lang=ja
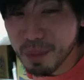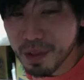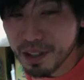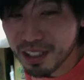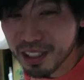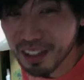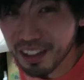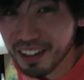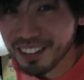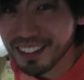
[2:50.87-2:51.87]
ペロンチーノ
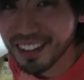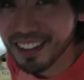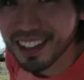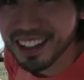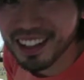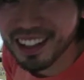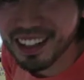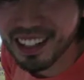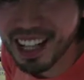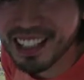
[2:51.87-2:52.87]

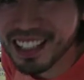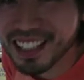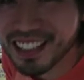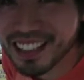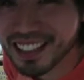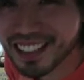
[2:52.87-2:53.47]
完成です